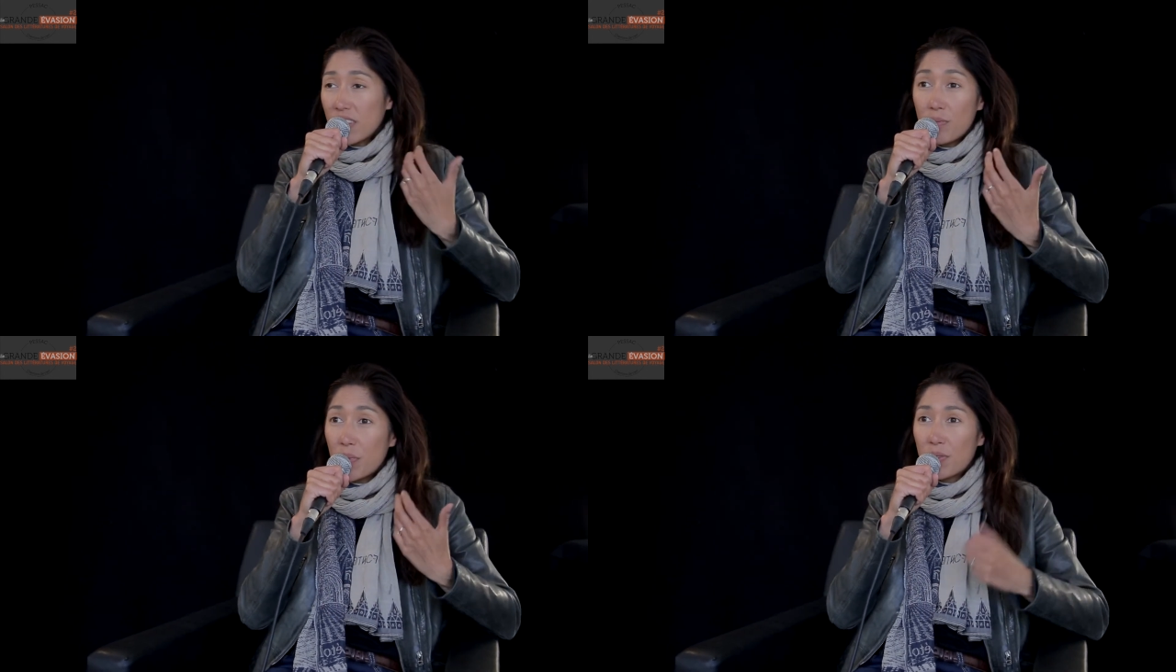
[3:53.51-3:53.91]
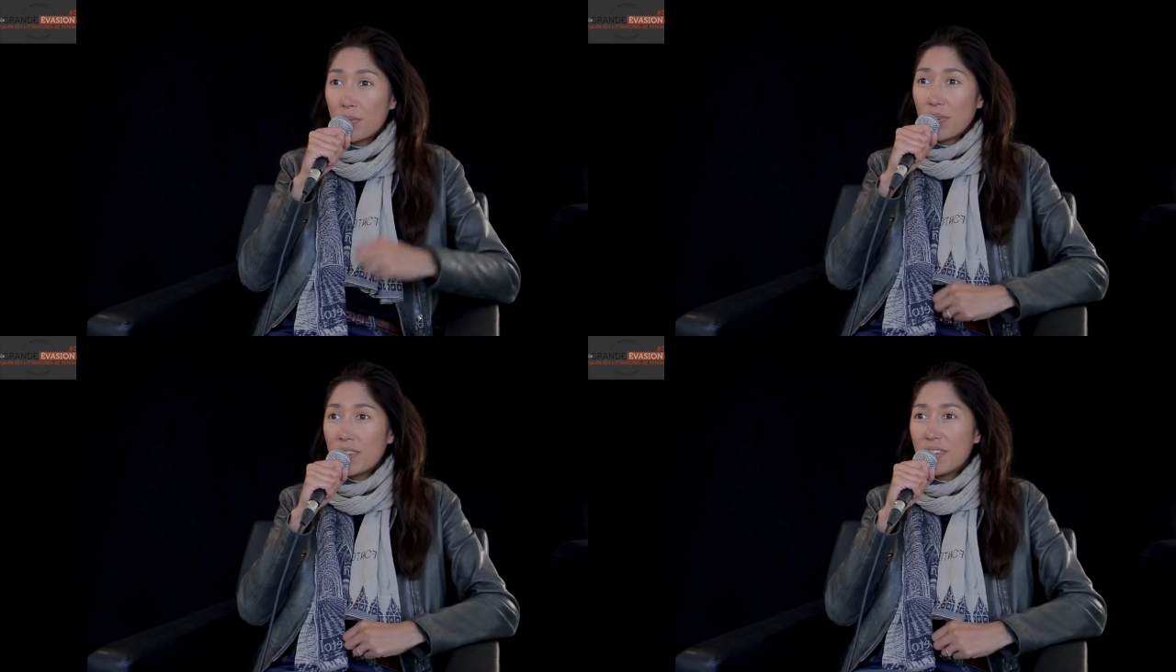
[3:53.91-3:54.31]
ils savent pas
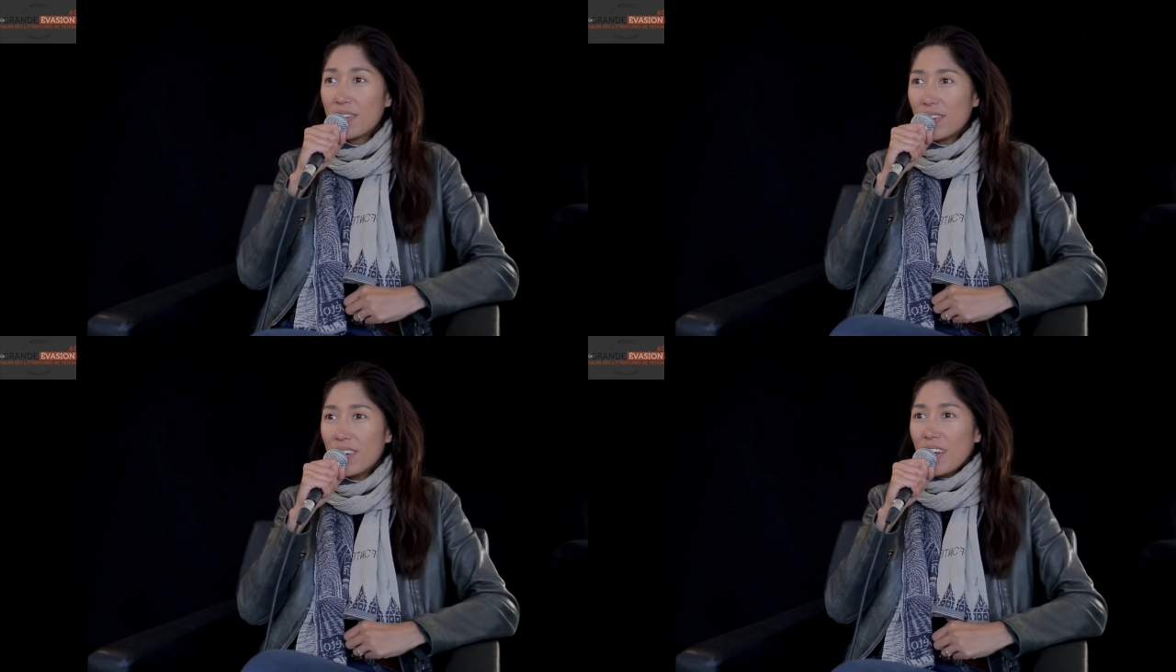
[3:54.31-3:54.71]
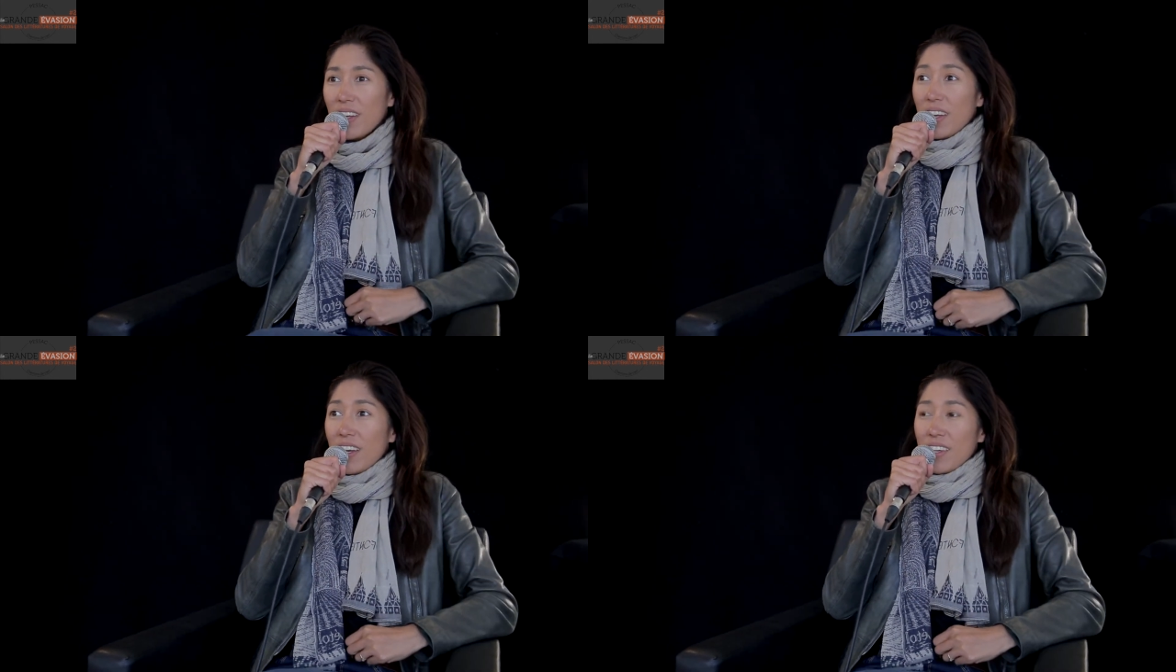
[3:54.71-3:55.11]
sourire
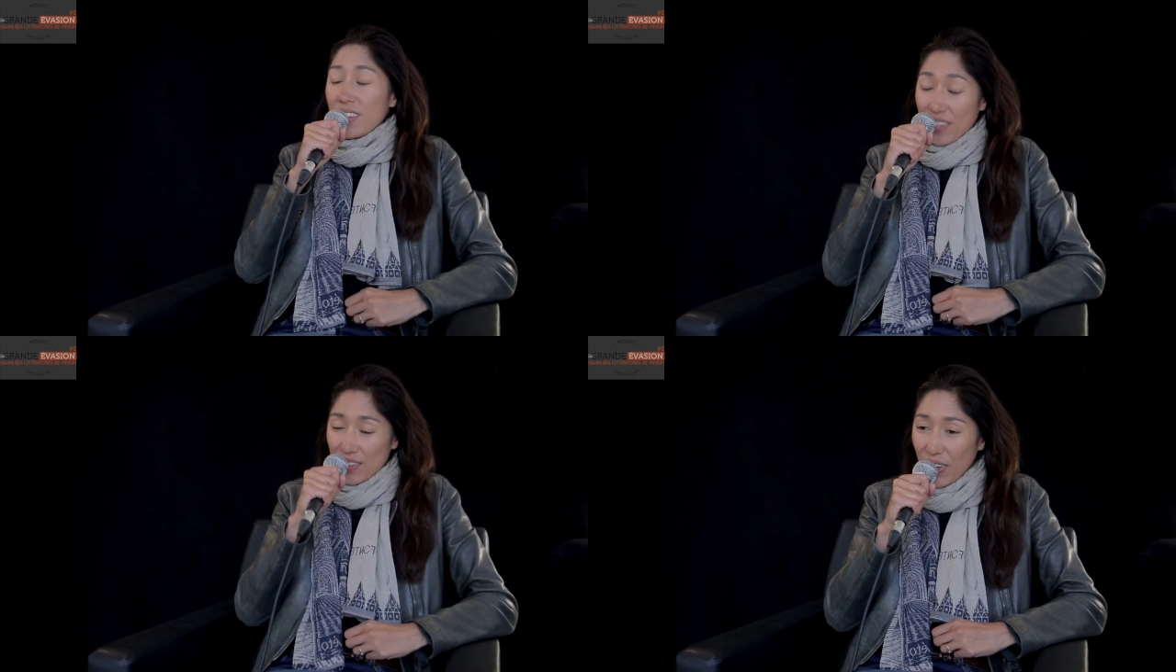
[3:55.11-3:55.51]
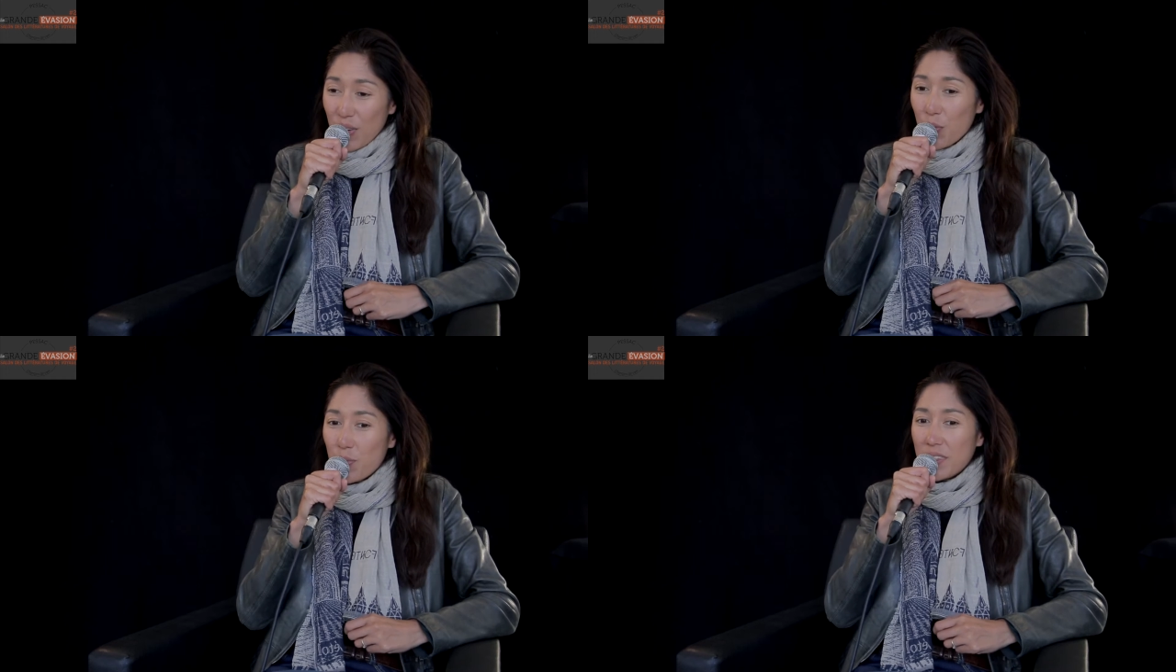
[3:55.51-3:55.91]
et c'est très
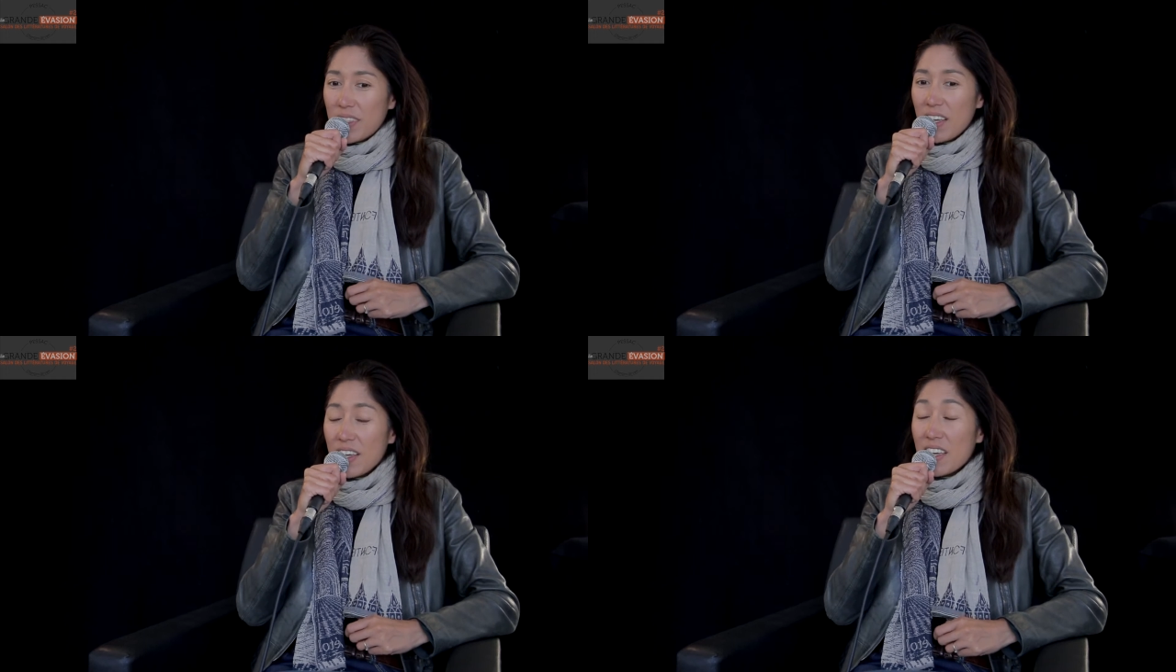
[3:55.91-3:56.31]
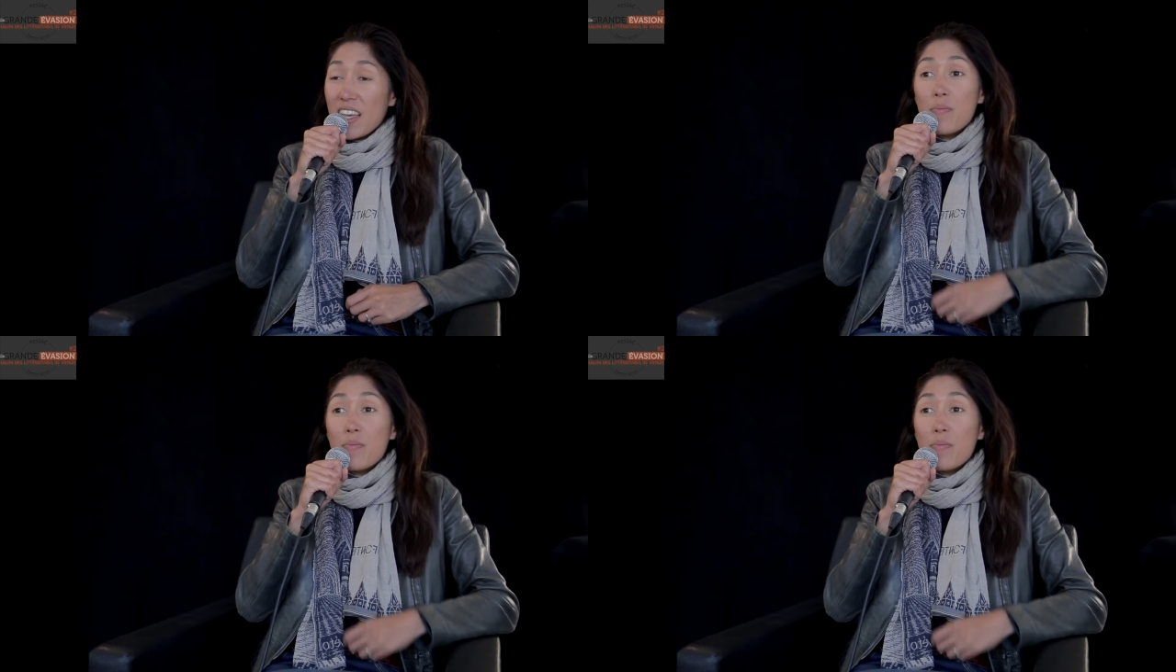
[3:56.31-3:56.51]
compliqué.